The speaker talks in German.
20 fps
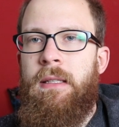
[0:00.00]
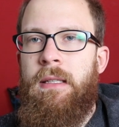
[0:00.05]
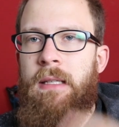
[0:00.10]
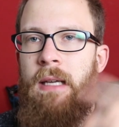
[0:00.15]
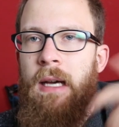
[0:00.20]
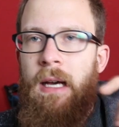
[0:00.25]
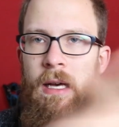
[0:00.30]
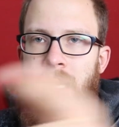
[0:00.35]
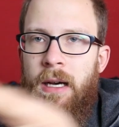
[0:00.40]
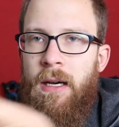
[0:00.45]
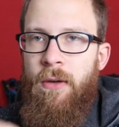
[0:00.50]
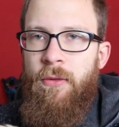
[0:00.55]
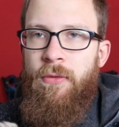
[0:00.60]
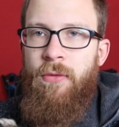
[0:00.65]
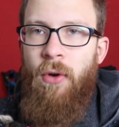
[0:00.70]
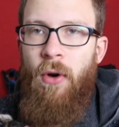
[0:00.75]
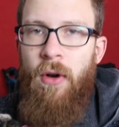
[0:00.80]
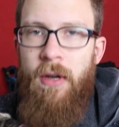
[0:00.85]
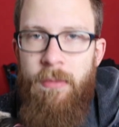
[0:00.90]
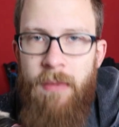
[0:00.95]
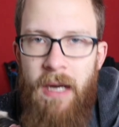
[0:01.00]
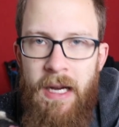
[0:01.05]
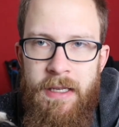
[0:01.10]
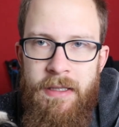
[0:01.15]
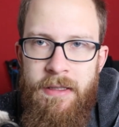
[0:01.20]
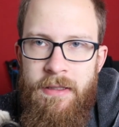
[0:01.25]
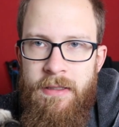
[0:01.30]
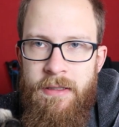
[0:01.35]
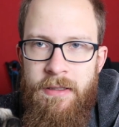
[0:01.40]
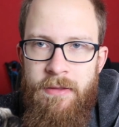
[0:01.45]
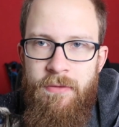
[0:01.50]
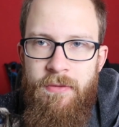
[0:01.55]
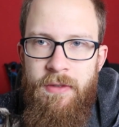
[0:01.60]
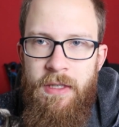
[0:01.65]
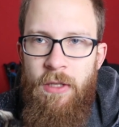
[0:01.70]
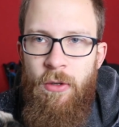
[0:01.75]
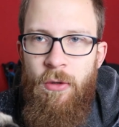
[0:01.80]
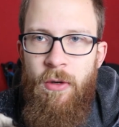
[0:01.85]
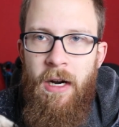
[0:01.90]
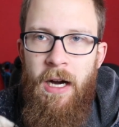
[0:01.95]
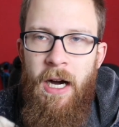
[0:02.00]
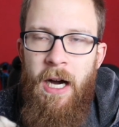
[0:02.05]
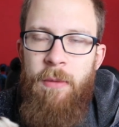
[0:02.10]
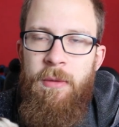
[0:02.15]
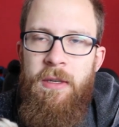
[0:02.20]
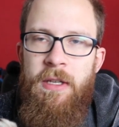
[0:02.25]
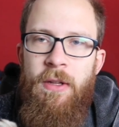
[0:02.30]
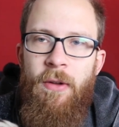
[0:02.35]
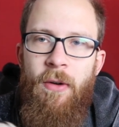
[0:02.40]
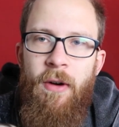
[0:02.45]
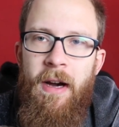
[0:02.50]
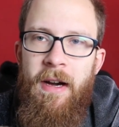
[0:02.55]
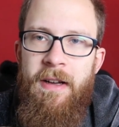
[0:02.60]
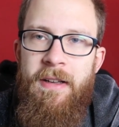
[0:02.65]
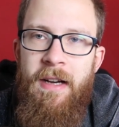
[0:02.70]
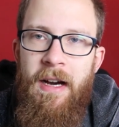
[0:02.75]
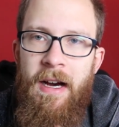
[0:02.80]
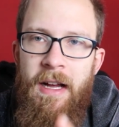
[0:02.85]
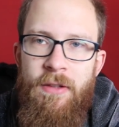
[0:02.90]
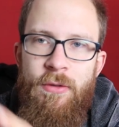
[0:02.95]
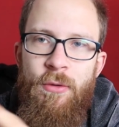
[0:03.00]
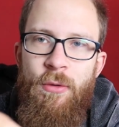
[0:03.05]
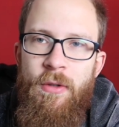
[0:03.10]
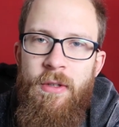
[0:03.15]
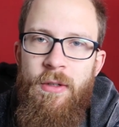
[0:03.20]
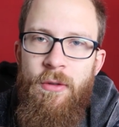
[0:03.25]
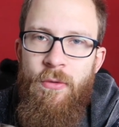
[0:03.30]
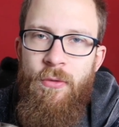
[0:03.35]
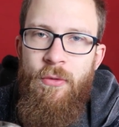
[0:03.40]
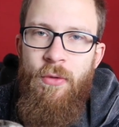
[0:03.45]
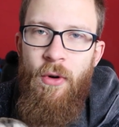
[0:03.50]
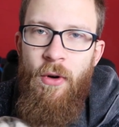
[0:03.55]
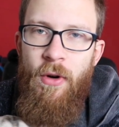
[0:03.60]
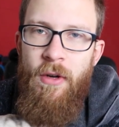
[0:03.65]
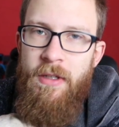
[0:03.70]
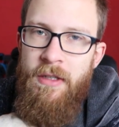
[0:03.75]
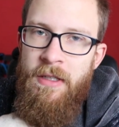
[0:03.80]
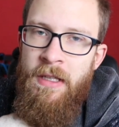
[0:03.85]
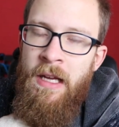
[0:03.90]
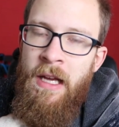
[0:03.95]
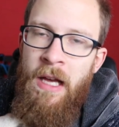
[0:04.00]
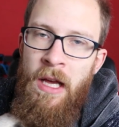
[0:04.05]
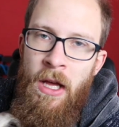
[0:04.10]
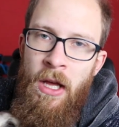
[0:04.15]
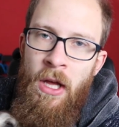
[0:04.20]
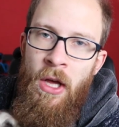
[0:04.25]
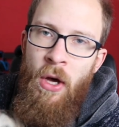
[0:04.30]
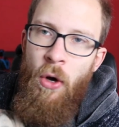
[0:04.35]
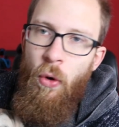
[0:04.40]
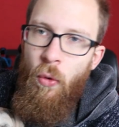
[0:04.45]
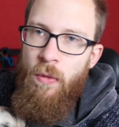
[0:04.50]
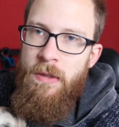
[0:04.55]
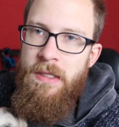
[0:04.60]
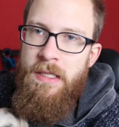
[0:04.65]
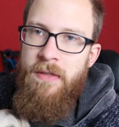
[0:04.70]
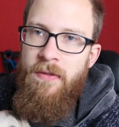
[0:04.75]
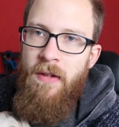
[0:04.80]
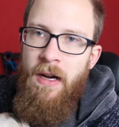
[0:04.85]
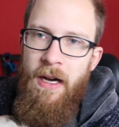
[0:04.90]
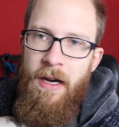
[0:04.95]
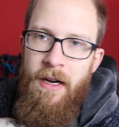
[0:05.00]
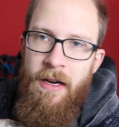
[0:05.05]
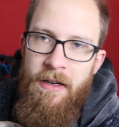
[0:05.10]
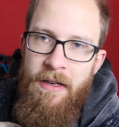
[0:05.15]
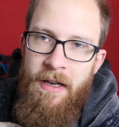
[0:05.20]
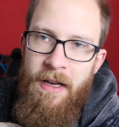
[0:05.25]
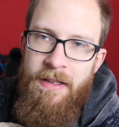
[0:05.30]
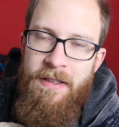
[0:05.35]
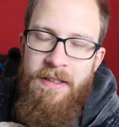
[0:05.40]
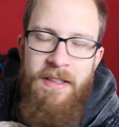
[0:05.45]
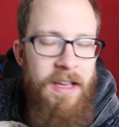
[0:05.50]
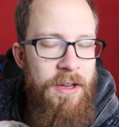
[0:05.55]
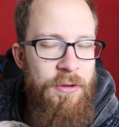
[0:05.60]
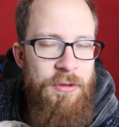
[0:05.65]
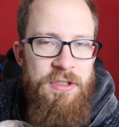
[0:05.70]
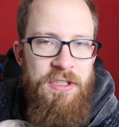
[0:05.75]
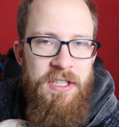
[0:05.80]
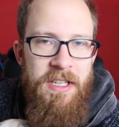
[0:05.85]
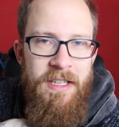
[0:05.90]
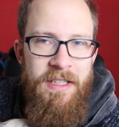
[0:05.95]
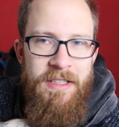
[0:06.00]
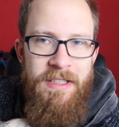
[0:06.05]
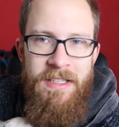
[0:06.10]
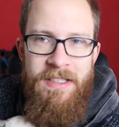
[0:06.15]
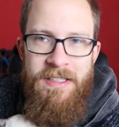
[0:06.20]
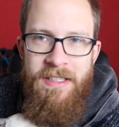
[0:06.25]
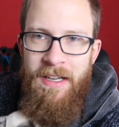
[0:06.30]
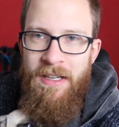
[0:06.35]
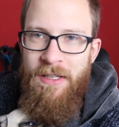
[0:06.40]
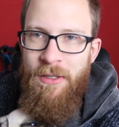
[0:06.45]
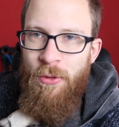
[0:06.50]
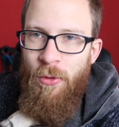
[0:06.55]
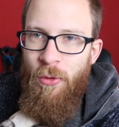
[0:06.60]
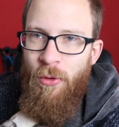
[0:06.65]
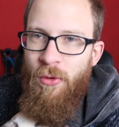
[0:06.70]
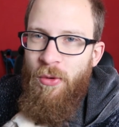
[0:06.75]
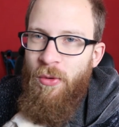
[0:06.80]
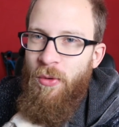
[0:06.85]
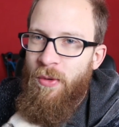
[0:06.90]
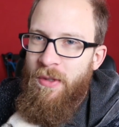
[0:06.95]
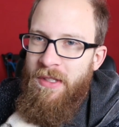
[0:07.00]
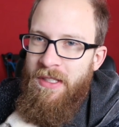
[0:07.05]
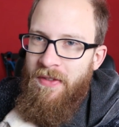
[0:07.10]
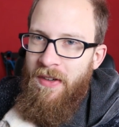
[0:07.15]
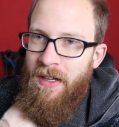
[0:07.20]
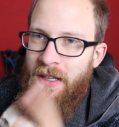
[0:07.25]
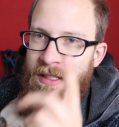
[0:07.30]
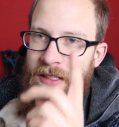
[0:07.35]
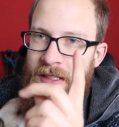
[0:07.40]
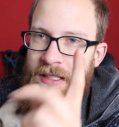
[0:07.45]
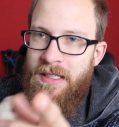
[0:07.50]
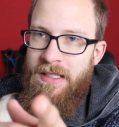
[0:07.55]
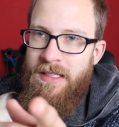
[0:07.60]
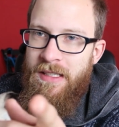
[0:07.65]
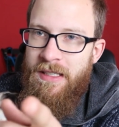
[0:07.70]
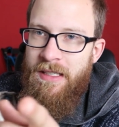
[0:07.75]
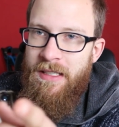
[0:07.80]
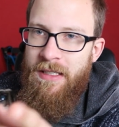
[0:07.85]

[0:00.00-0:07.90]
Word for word: Ja, vor dem eigentlichen Video habe ich noch eine Ankündigung für euch. Und zwar hat GarageAid jetzt ein Logo, und zwar dieses